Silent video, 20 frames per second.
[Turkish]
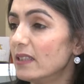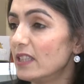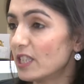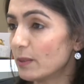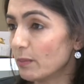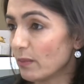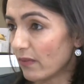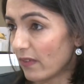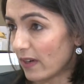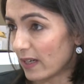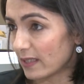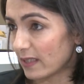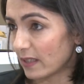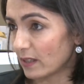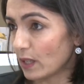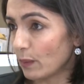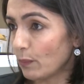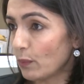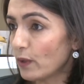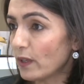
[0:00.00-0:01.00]
ismi varsa
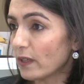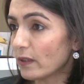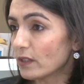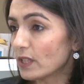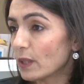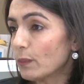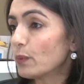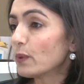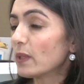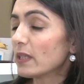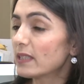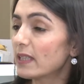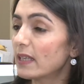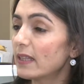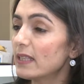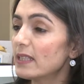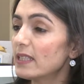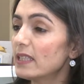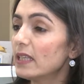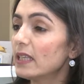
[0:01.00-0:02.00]
tapu tapuda
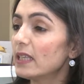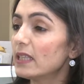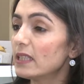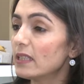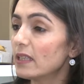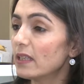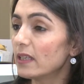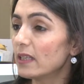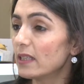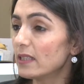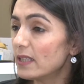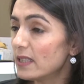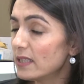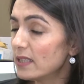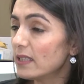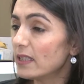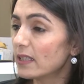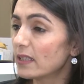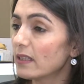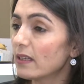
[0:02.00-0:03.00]
sadece e,
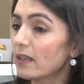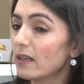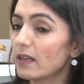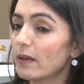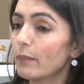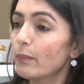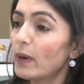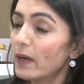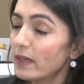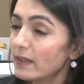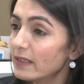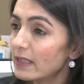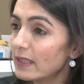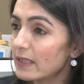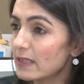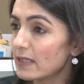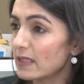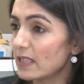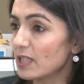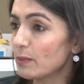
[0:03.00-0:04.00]
sizin ya da
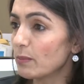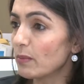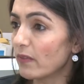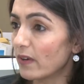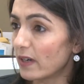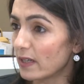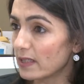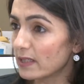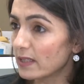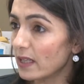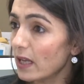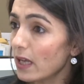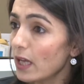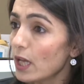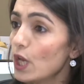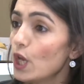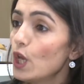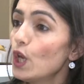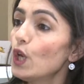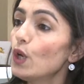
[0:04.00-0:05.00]
partnerinizin ismi varsa
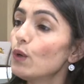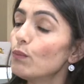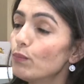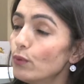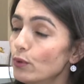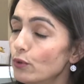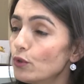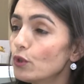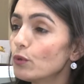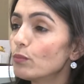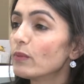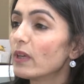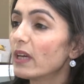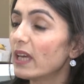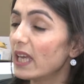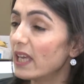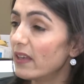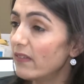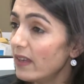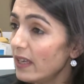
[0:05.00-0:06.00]
bu durumda
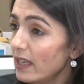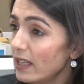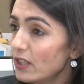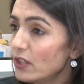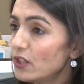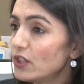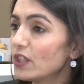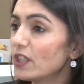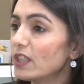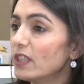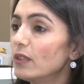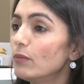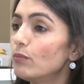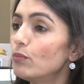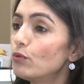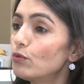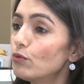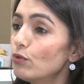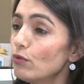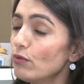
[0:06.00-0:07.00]
eve ilişkin
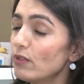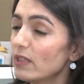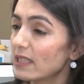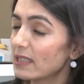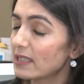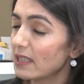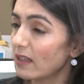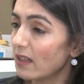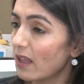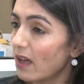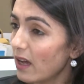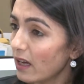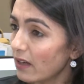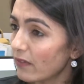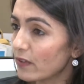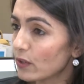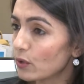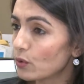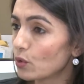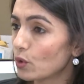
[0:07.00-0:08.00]
bütün yasal
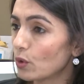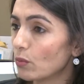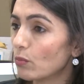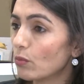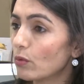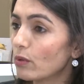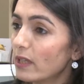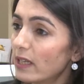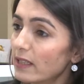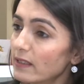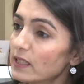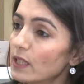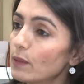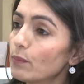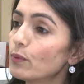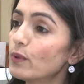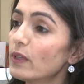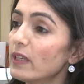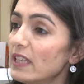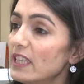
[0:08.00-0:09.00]
hak ve sorumluluklar
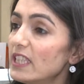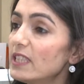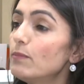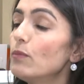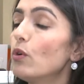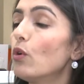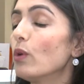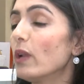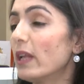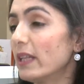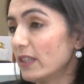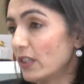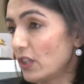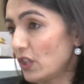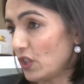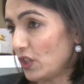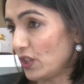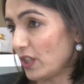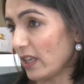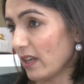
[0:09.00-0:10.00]
tapuda ismi olan
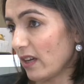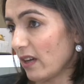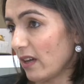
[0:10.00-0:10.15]
kişiye